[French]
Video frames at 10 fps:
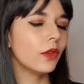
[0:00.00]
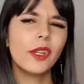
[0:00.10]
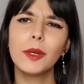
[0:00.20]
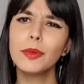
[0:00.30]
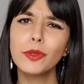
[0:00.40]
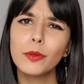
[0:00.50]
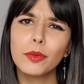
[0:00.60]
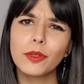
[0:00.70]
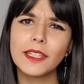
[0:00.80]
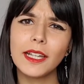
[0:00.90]
Il y en a un peu trop
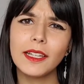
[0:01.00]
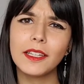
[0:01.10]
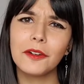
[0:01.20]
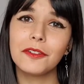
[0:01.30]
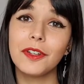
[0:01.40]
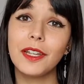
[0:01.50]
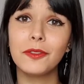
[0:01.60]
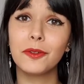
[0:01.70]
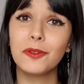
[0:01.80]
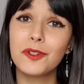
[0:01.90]
pour Karl
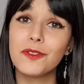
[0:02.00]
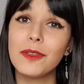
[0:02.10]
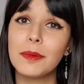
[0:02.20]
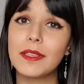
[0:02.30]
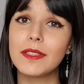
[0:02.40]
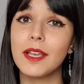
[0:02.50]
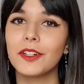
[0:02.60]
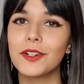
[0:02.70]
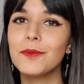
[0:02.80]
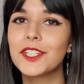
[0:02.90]
Lagerfeld, du coup je vais passer
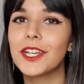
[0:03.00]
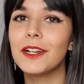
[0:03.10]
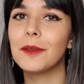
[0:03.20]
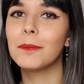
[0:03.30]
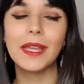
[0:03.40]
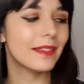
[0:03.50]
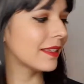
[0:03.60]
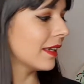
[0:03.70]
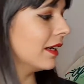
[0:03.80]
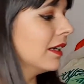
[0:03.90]
à Jean-Michel
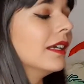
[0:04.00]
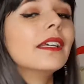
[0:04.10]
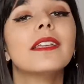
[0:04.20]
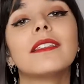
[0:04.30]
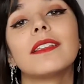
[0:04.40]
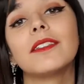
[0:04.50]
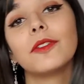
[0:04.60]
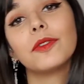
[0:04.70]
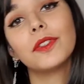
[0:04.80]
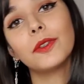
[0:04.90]
Basquiat.
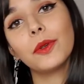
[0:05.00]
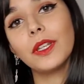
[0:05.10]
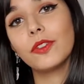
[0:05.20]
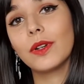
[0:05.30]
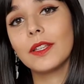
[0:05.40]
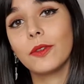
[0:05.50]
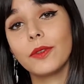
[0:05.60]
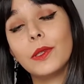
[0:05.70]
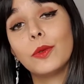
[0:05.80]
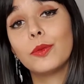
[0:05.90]
Cette figurine, je
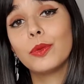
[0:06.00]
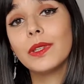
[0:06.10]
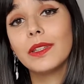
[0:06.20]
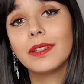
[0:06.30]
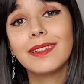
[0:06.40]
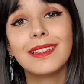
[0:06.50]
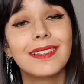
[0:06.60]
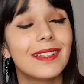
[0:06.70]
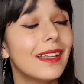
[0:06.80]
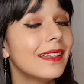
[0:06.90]
l'attendais depuis
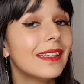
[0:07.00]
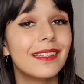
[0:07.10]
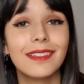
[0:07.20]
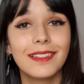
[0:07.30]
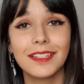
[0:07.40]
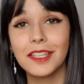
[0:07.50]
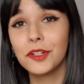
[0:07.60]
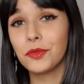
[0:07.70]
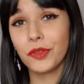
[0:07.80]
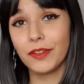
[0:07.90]
des années et des
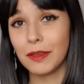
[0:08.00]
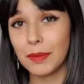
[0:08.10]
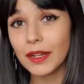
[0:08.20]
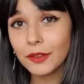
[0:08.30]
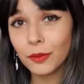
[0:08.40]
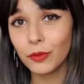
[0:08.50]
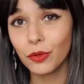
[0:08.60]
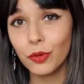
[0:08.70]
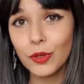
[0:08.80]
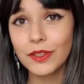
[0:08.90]
années. Je vous en avais parlé dans
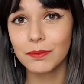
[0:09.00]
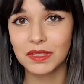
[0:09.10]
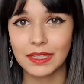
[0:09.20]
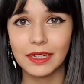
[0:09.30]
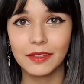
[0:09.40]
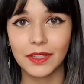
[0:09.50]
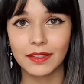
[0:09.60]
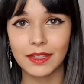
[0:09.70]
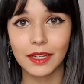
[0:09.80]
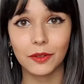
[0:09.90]
mon haul spécial
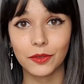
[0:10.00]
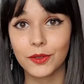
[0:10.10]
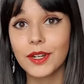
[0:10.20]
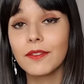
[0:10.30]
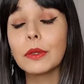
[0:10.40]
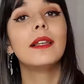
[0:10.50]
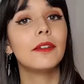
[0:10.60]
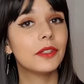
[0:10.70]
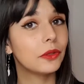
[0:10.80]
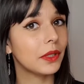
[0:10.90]
anniversaire lorsque j'avais eu
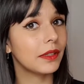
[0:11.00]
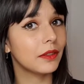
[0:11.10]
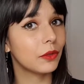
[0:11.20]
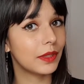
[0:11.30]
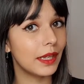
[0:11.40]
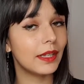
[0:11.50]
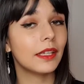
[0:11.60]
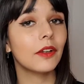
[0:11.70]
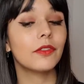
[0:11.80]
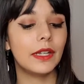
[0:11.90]
la figurine de Karl
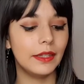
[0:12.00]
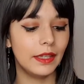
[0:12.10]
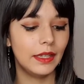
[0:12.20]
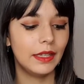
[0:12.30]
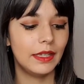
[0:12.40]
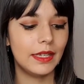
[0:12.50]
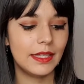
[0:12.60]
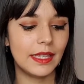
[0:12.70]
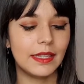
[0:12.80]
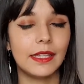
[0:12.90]
Lagerfeld. Et
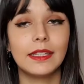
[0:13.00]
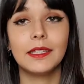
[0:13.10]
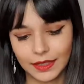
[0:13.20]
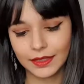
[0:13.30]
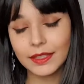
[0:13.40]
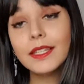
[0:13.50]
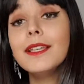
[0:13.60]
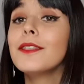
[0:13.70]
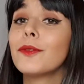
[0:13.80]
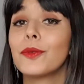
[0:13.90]
cette année, qui
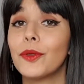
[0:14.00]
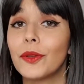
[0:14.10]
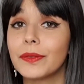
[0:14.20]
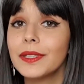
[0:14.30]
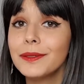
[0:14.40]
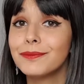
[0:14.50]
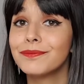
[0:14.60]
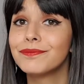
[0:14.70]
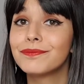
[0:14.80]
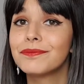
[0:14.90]
ils ont sorti
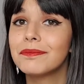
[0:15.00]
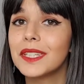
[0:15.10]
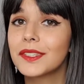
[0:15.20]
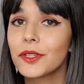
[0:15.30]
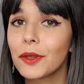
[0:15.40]
Mister